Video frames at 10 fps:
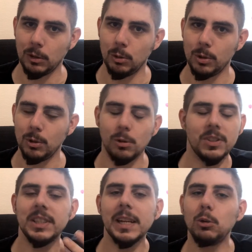le,
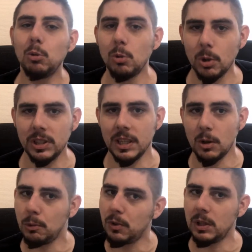signal douloureux qui est
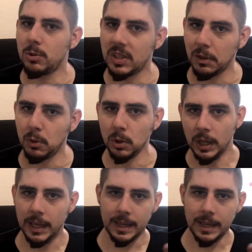renvoyé au cerveau,